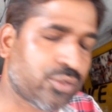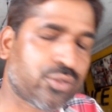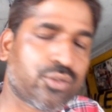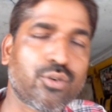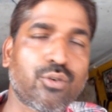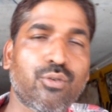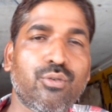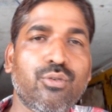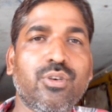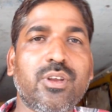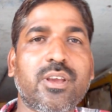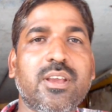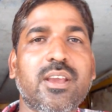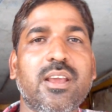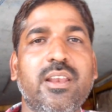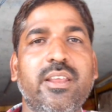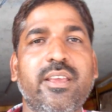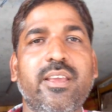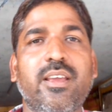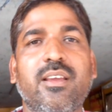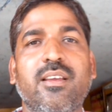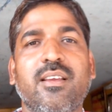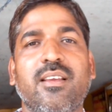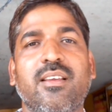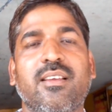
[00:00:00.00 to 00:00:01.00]
तो उनके
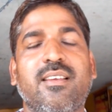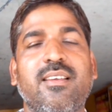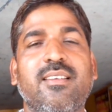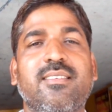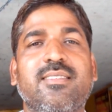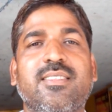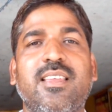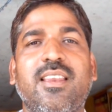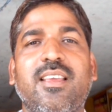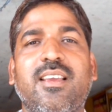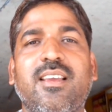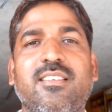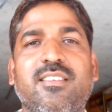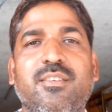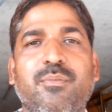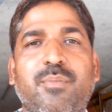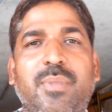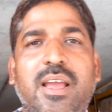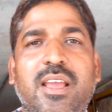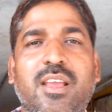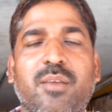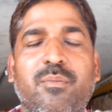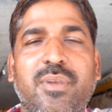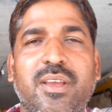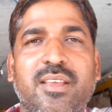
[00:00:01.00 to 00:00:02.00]
लिए किस तरीके से
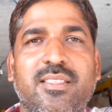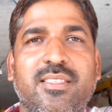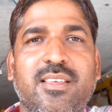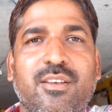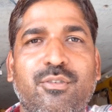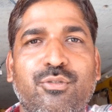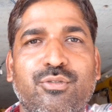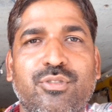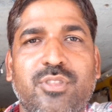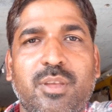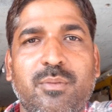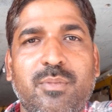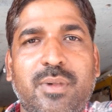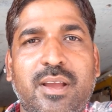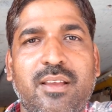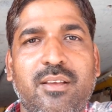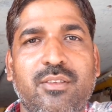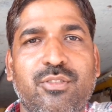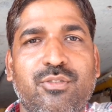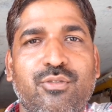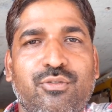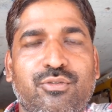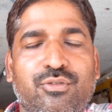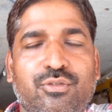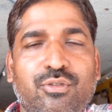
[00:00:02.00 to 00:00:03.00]
बाइक बेहतर होती है
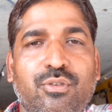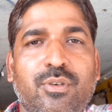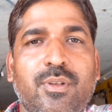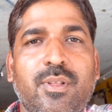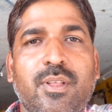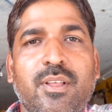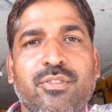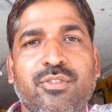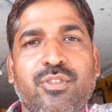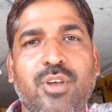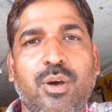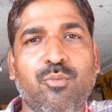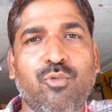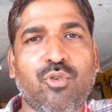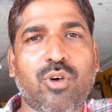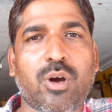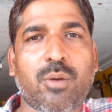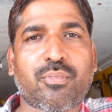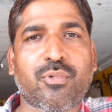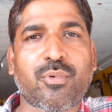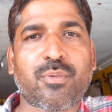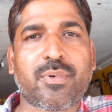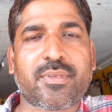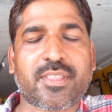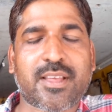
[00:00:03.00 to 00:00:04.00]
दोस्तों तो हम वो
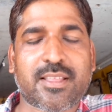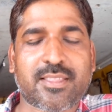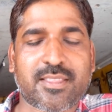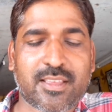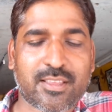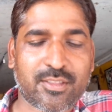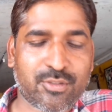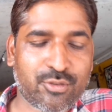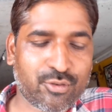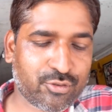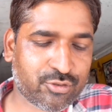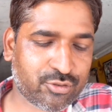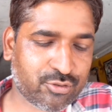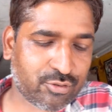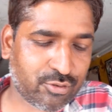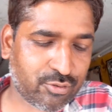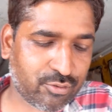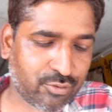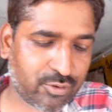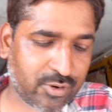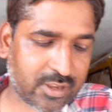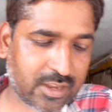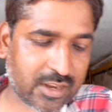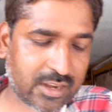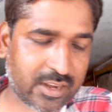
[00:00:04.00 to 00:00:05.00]
आपको बताते हैं दोस्तों
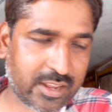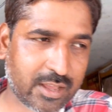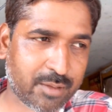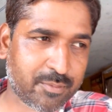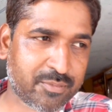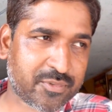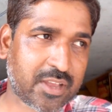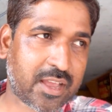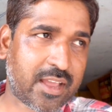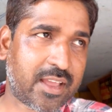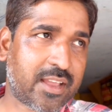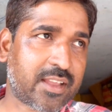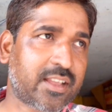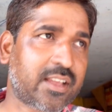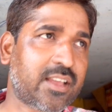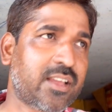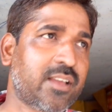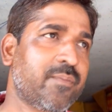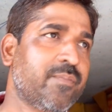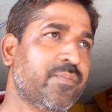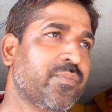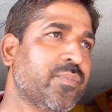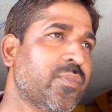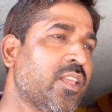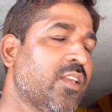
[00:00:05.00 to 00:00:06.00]
उनके लिए हम चाहेंगे
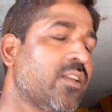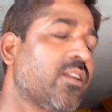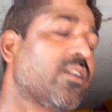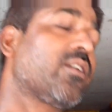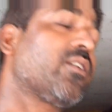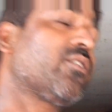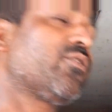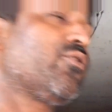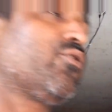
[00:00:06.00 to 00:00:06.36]
कि